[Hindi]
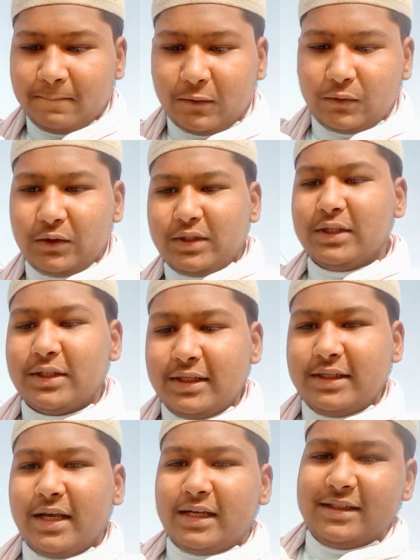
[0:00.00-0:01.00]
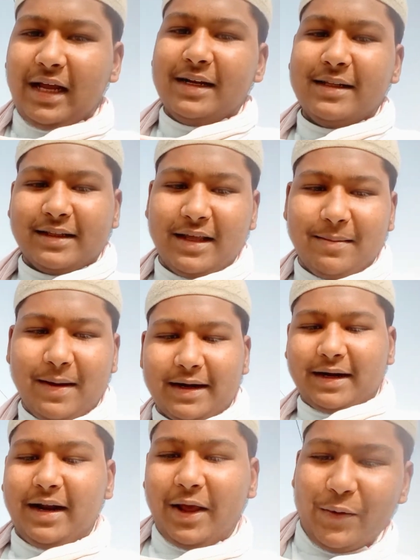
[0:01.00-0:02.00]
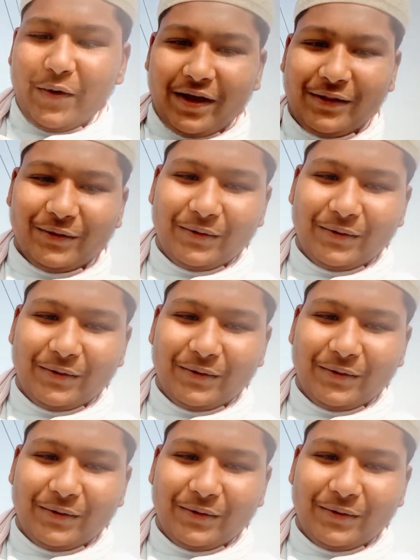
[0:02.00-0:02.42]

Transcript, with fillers: तो सोचे चलिए आज जारी देते हैं मार्केट आए हुए हैं